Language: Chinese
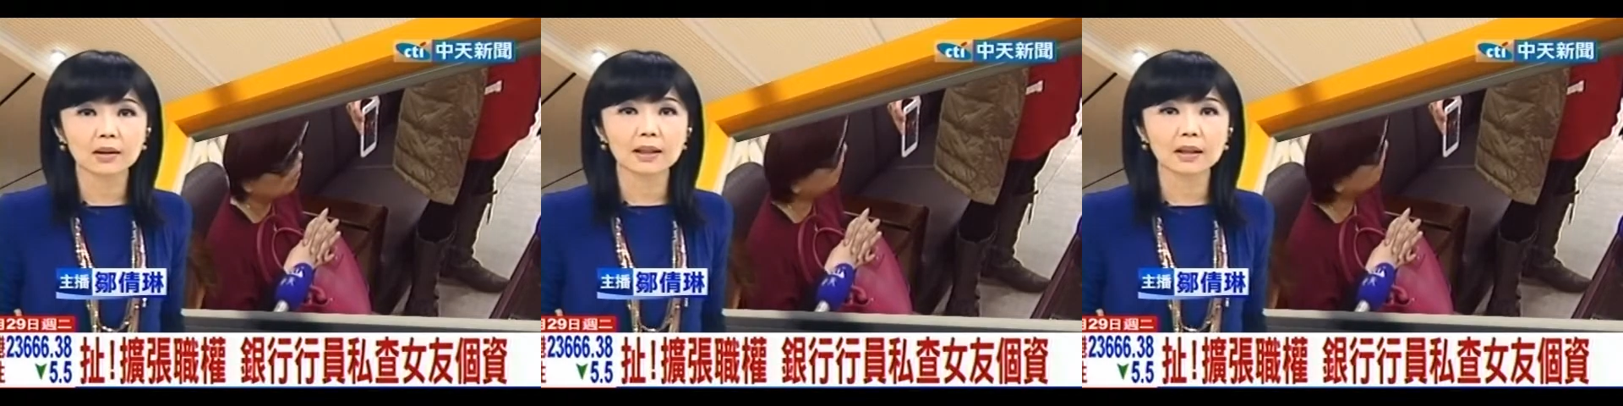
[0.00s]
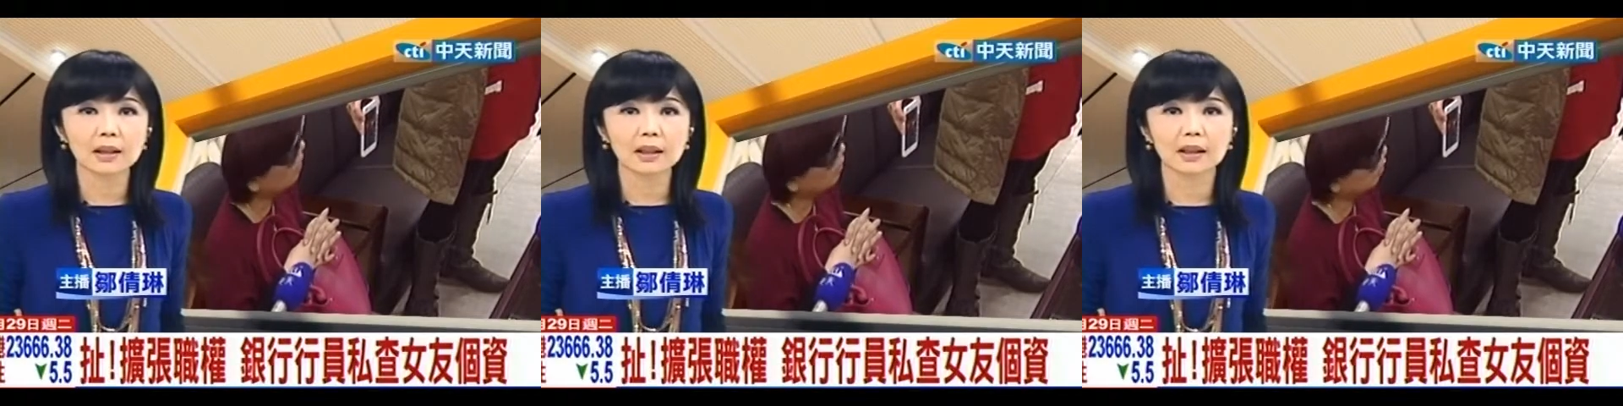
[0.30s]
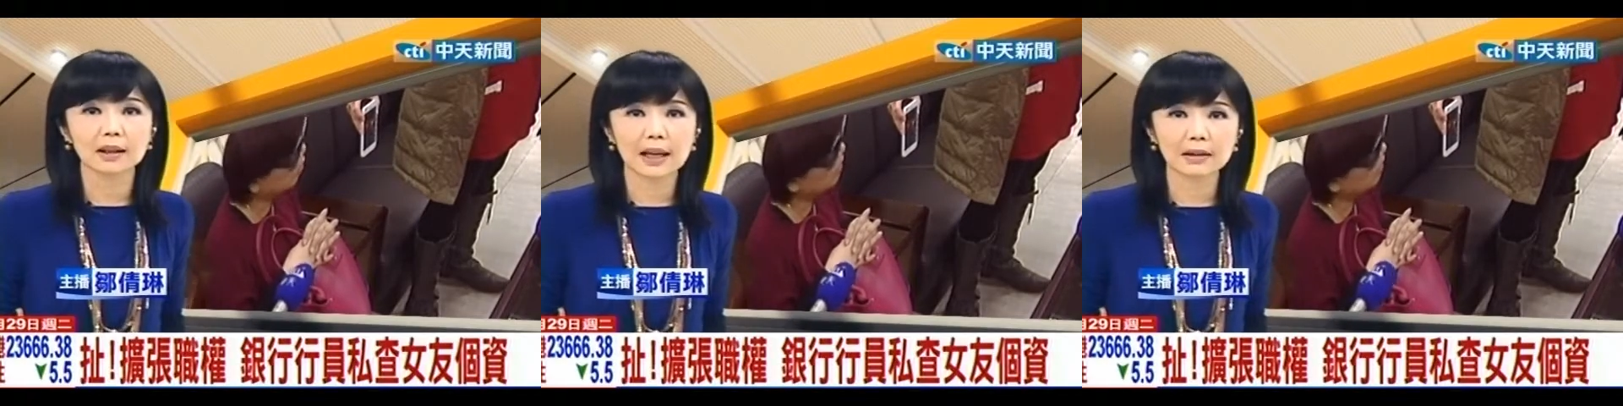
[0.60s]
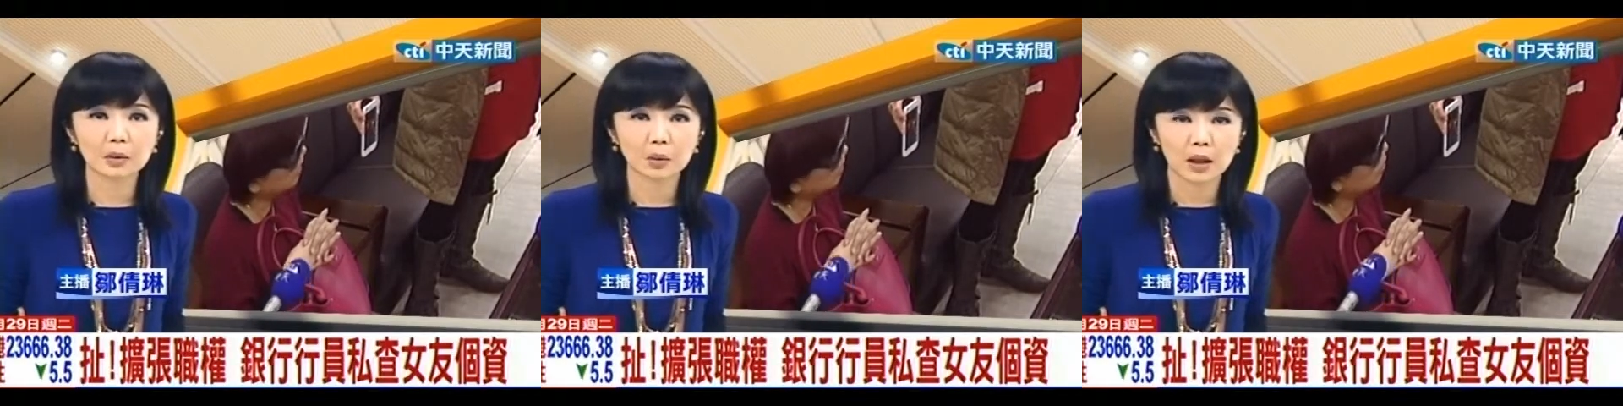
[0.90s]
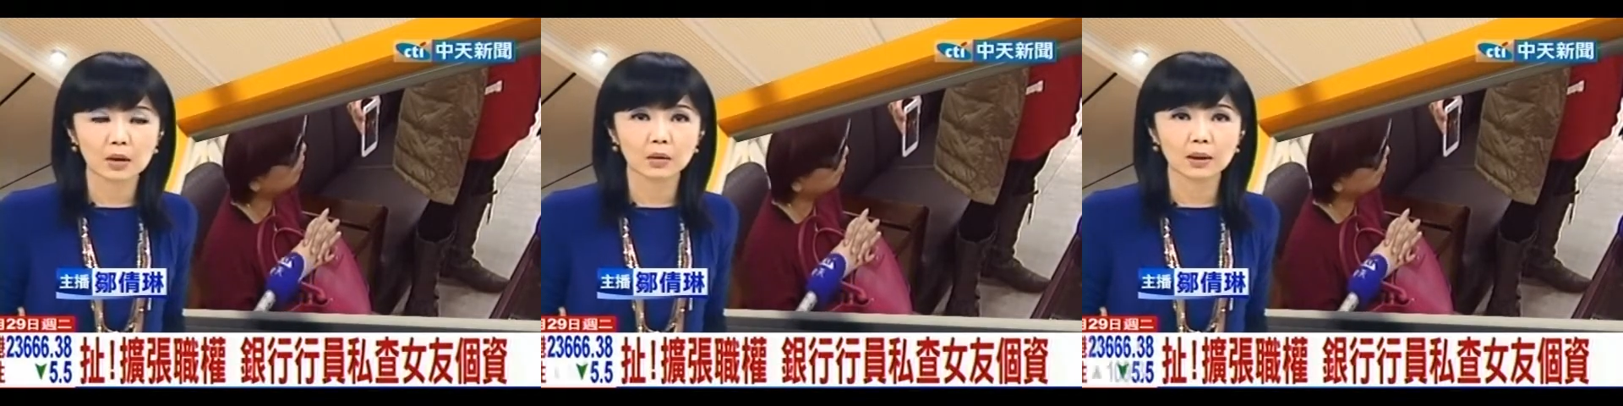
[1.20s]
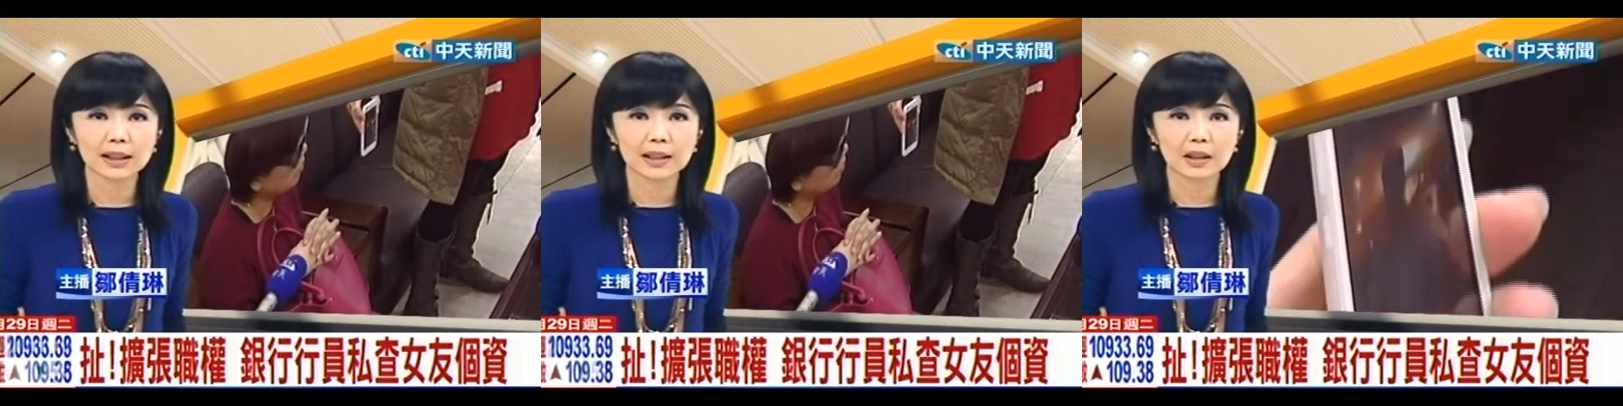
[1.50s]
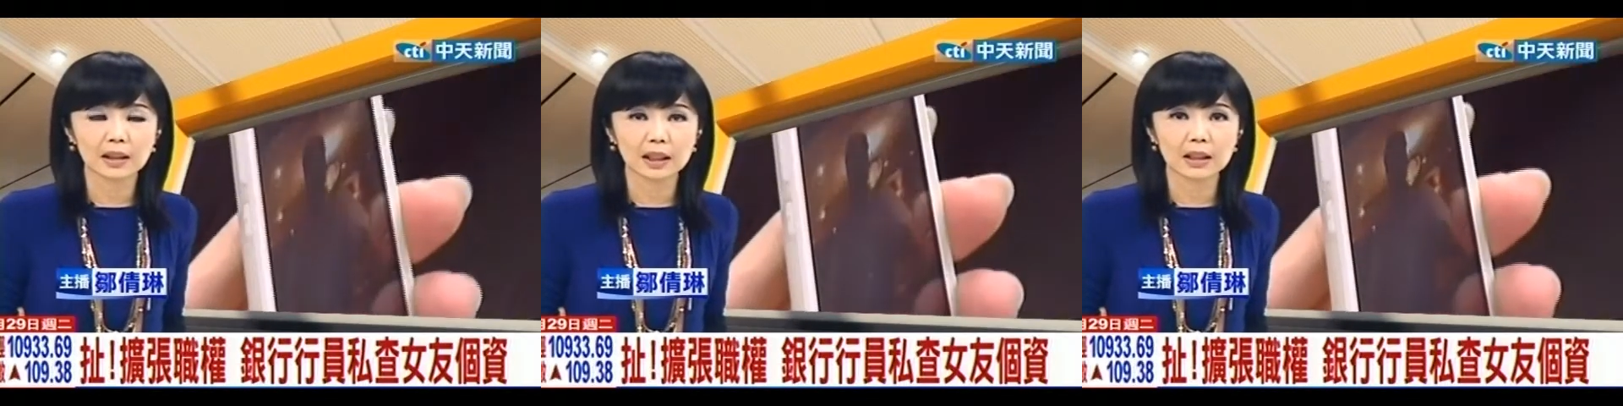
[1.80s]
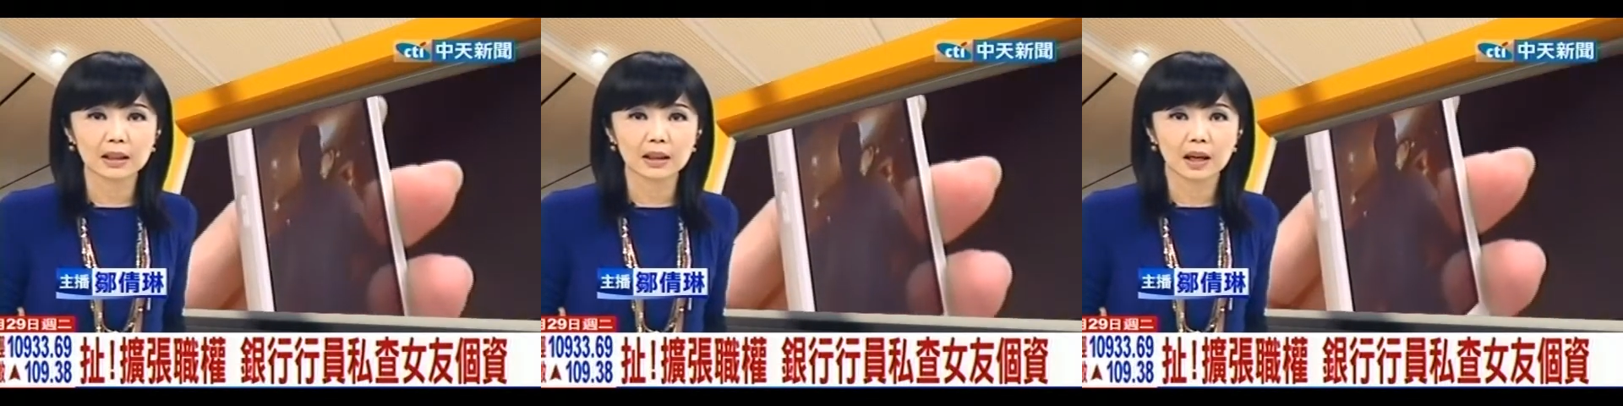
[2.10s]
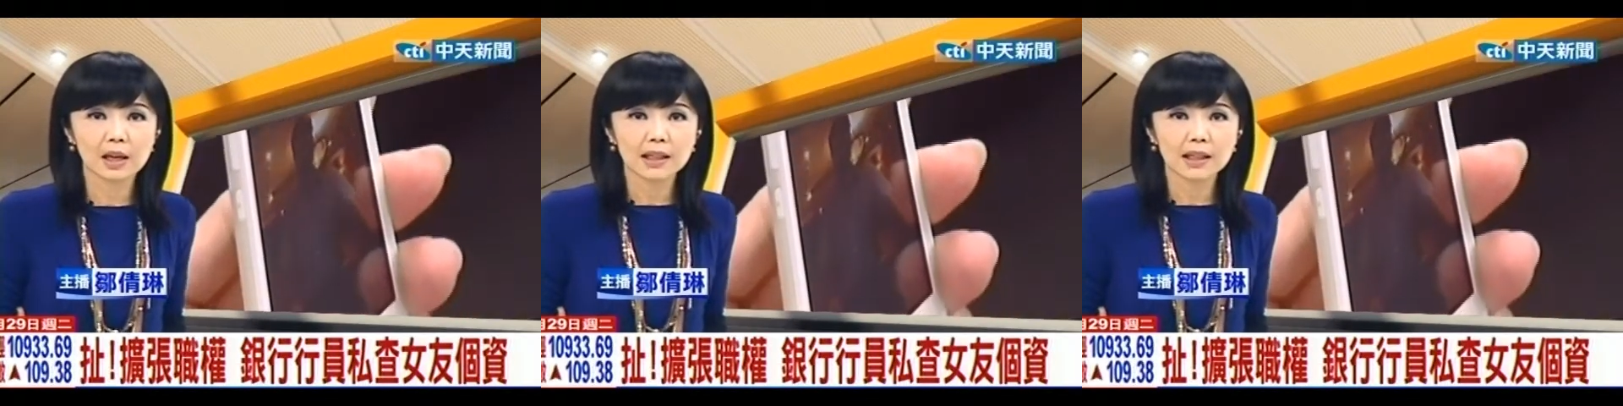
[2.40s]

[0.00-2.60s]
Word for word: 但是这个男员工呢已经离职了，